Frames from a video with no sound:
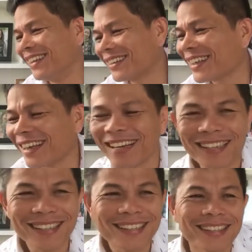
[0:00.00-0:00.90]
ok
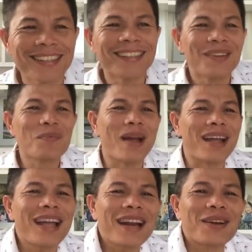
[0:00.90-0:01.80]

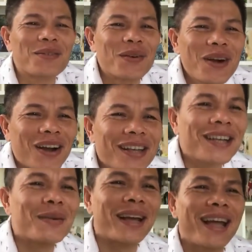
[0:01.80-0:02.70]
bạn hát long vũ hỏi
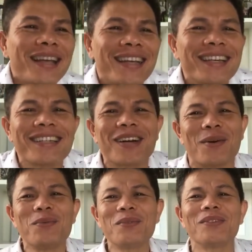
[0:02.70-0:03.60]
câu này hay kinh
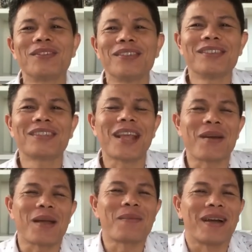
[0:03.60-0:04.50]
khủng
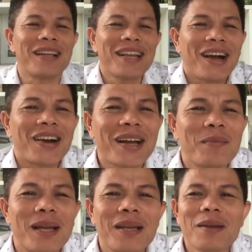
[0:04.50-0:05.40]
theo em nghĩ thì họ
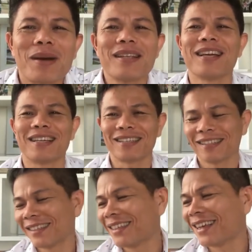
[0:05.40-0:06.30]
đang bị cái bệnh gì
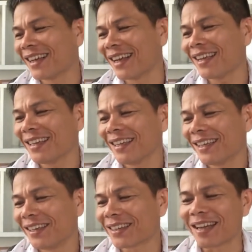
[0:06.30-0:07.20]
ha
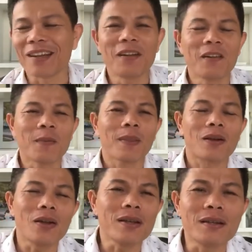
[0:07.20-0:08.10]
ok à?
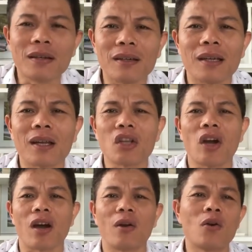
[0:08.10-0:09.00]
có những người à, thì
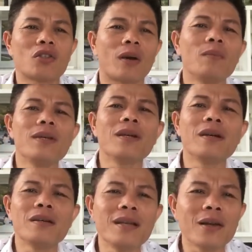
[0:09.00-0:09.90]
họ luôn sống
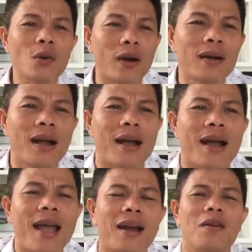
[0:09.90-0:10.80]
dư dư chuẩn
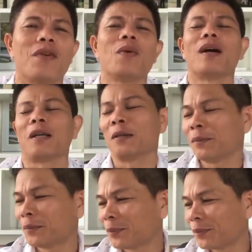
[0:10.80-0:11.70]
à, hán long vũ rồi
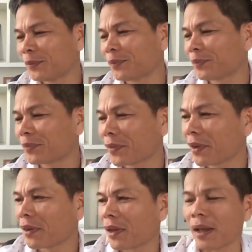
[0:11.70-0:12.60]

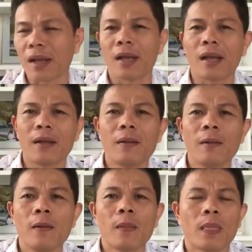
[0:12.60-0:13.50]
à,
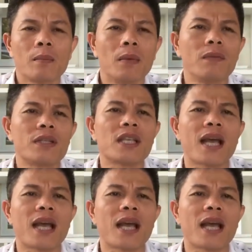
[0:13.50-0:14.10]
bởi vì